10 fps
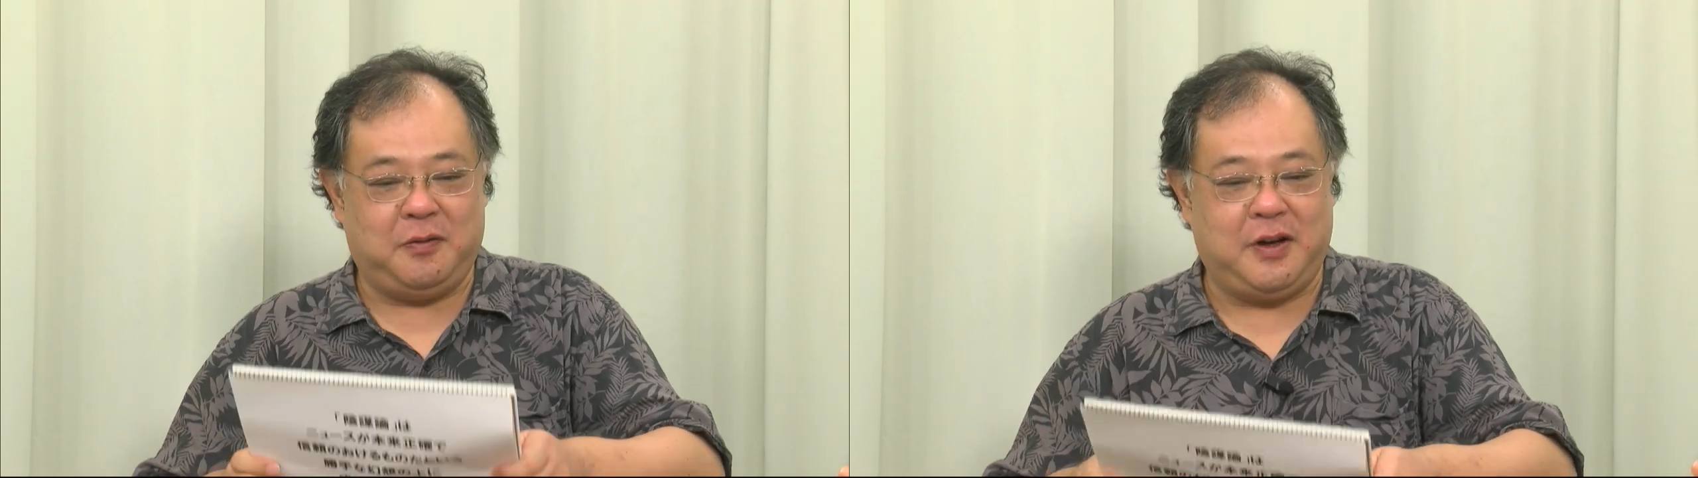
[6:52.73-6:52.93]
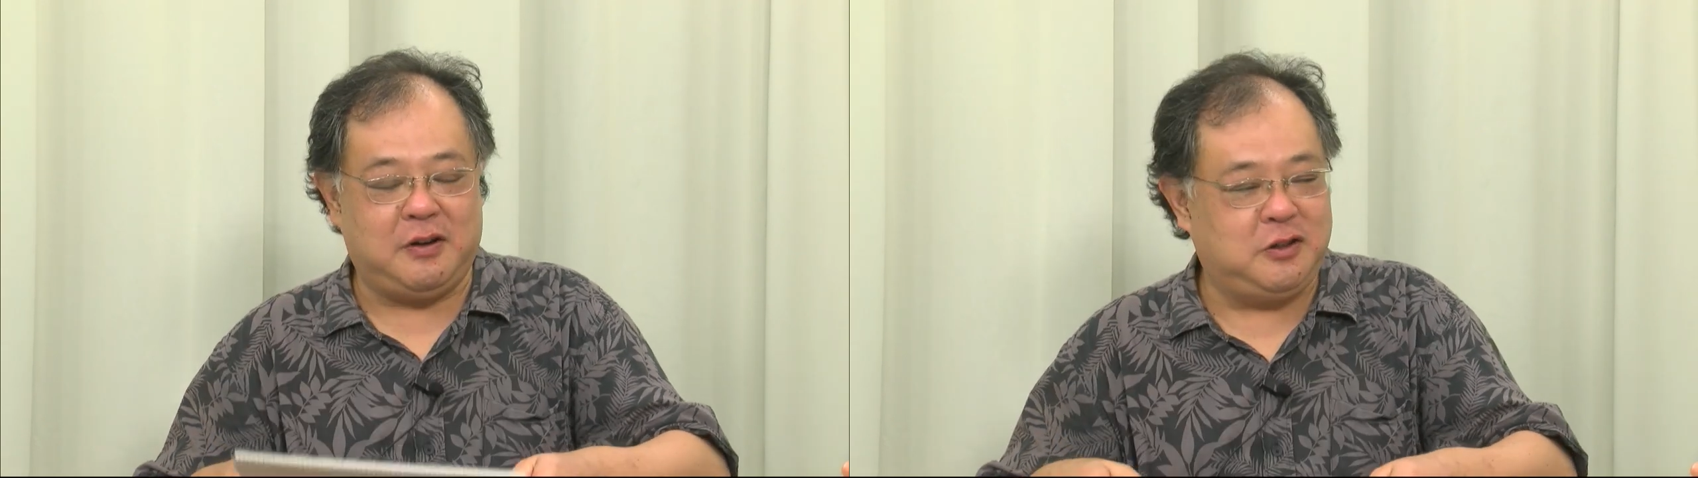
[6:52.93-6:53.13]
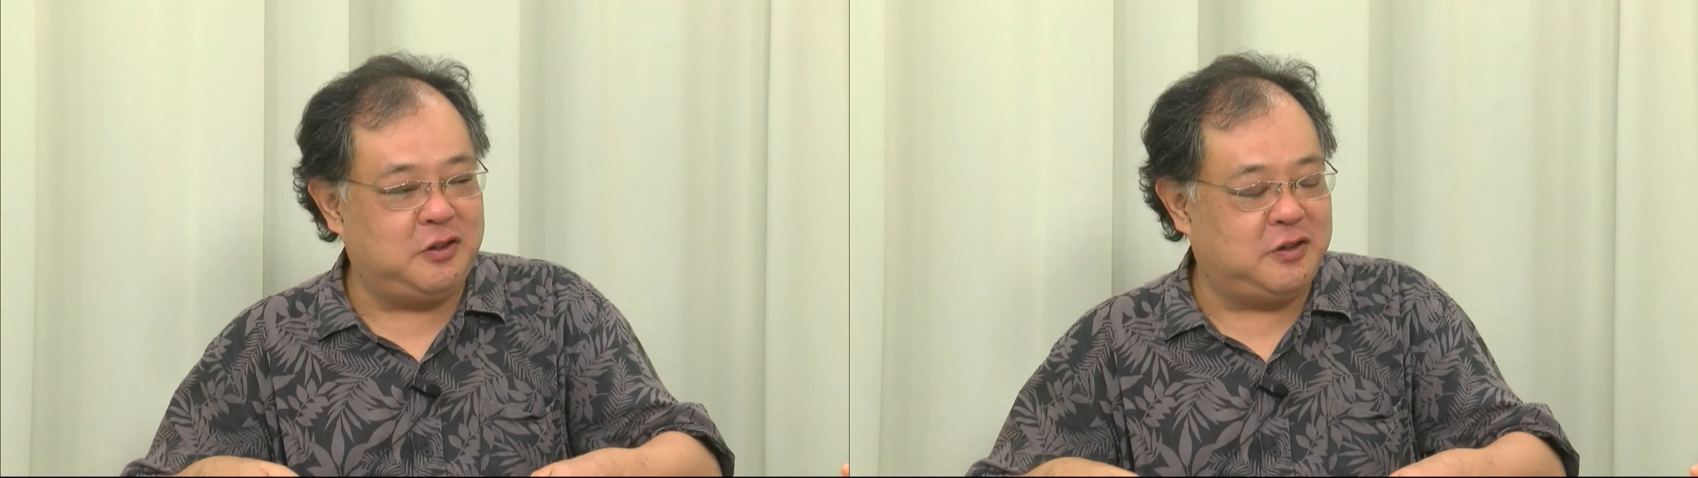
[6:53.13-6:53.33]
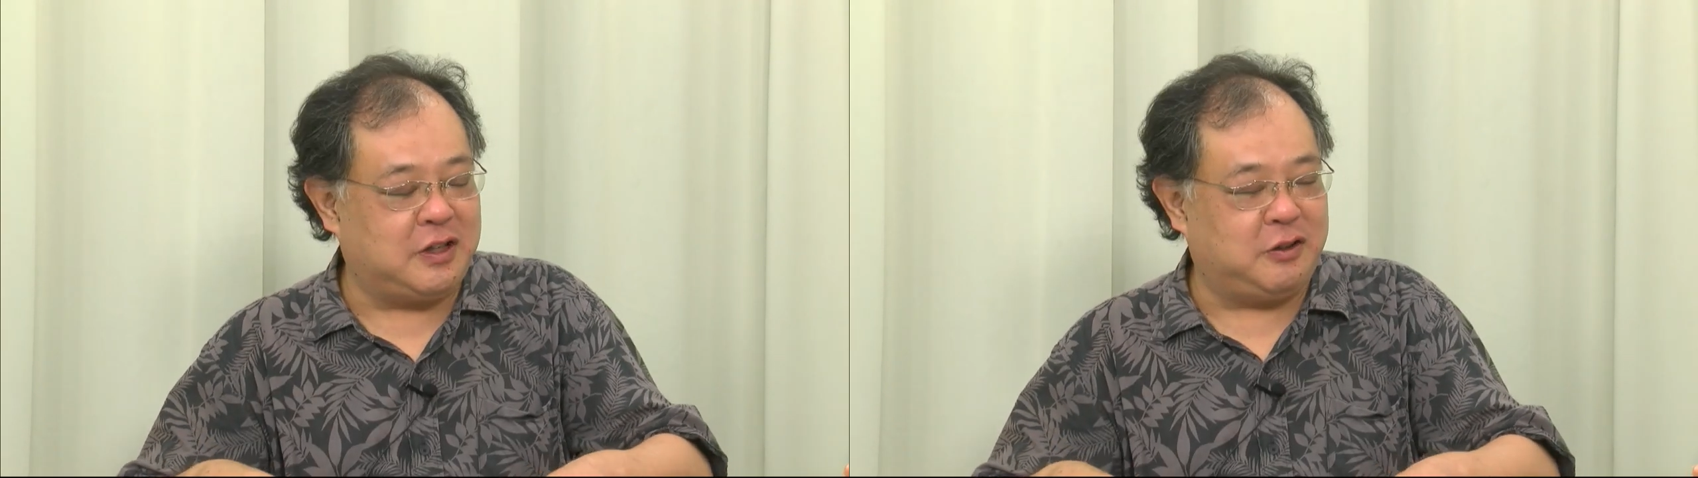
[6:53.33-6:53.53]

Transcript: フェイクニュース